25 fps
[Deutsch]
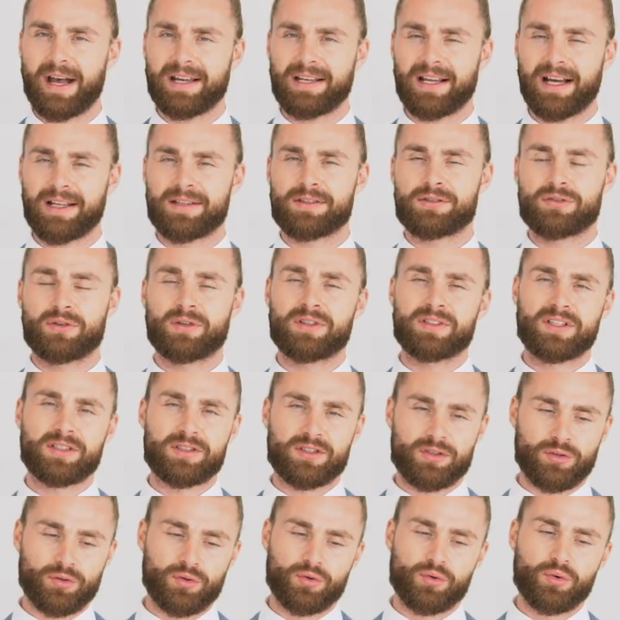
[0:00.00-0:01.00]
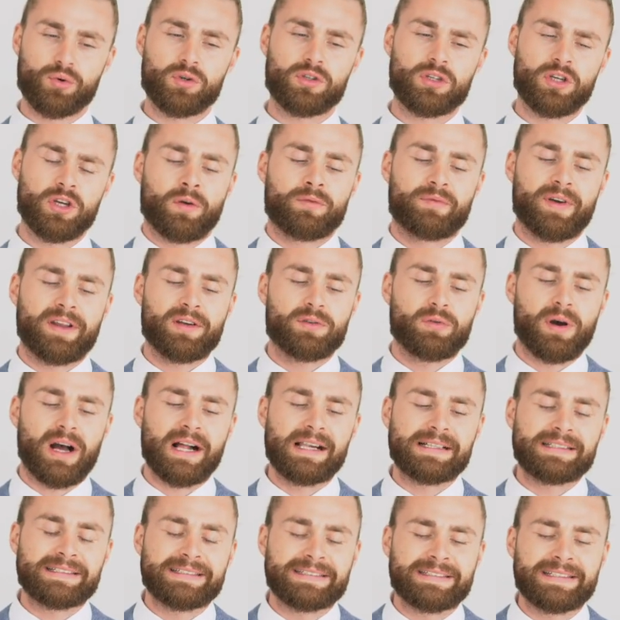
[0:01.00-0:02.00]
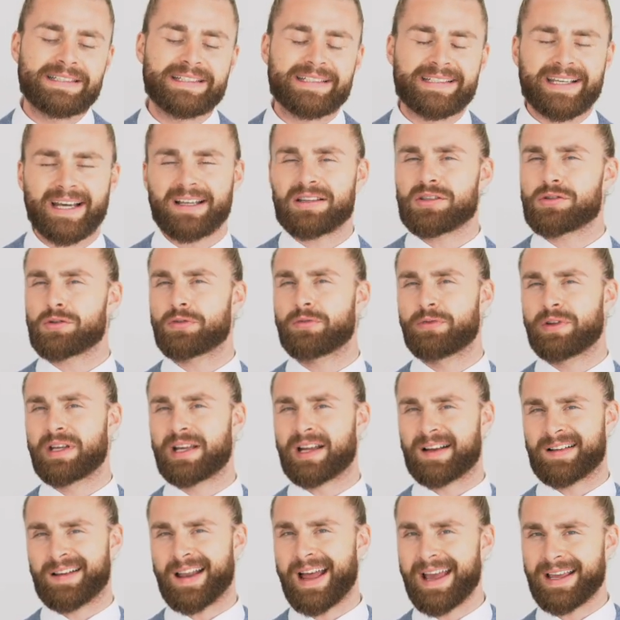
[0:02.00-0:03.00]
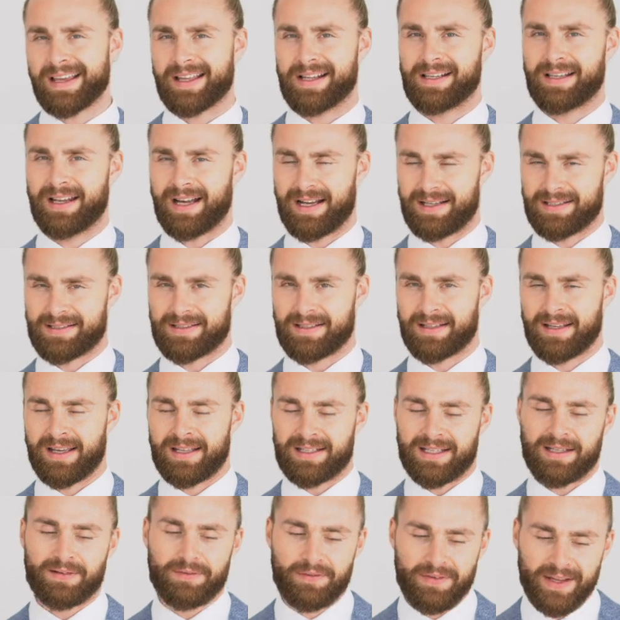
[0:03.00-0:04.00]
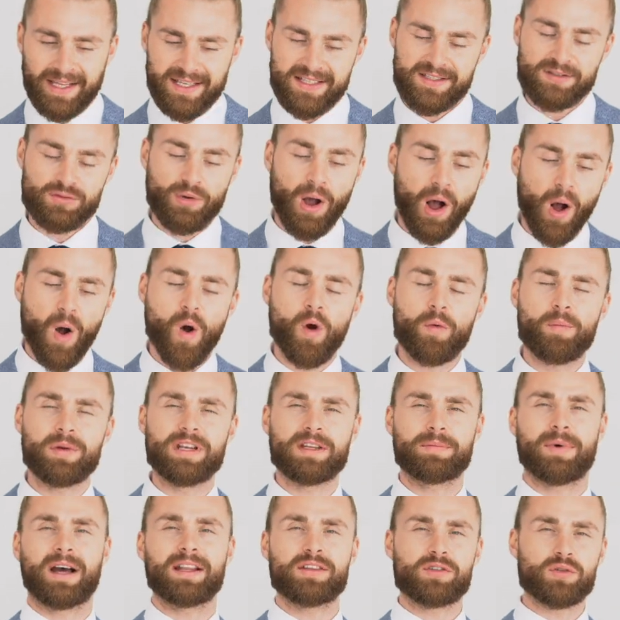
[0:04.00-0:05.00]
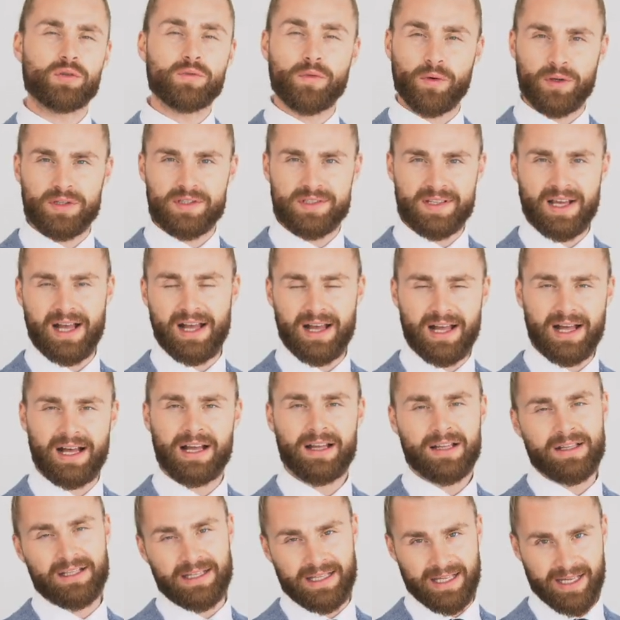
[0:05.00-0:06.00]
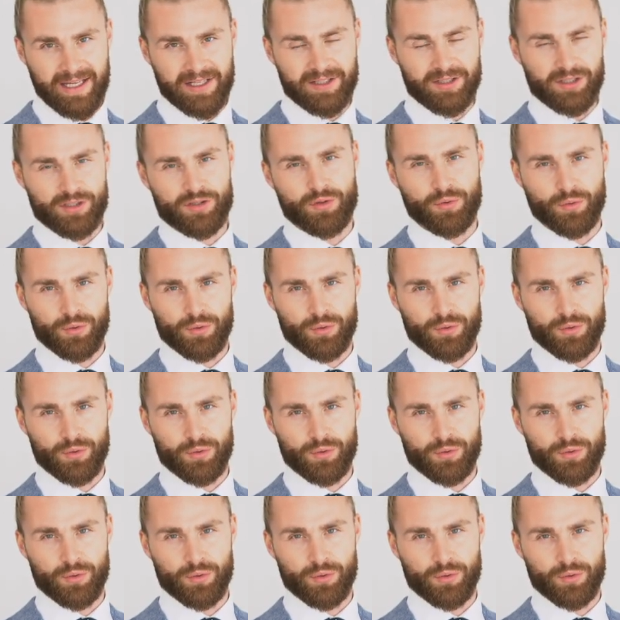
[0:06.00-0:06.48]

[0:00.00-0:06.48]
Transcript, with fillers: Beide Anzüge sitzen gut und wenn du halt nicht ganz so viel Kleingeld hast, dann fährst du auch mit dem Anzug von Zara richtig